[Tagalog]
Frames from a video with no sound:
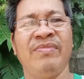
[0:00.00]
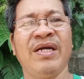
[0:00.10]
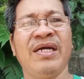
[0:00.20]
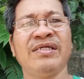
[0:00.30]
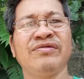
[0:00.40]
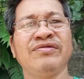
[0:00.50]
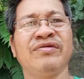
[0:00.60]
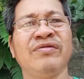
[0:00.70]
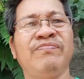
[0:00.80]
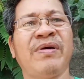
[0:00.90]
mga
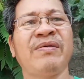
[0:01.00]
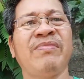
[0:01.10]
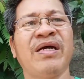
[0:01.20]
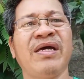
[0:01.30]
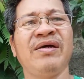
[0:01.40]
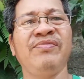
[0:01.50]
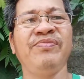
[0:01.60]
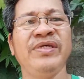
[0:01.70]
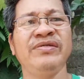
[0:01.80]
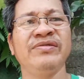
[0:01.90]
susunod pang mga
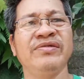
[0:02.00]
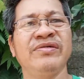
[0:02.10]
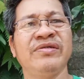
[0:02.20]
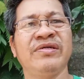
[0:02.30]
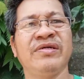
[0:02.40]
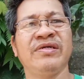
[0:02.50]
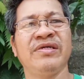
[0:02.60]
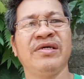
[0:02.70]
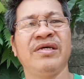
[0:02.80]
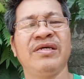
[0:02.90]
video.
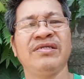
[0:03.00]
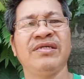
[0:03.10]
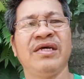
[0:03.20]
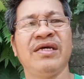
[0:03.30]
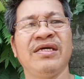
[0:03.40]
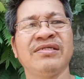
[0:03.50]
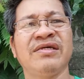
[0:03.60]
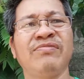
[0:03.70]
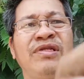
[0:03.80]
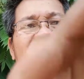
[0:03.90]
Hanggang
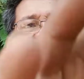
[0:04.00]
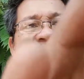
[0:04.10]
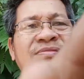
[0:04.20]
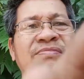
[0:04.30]
sa muli,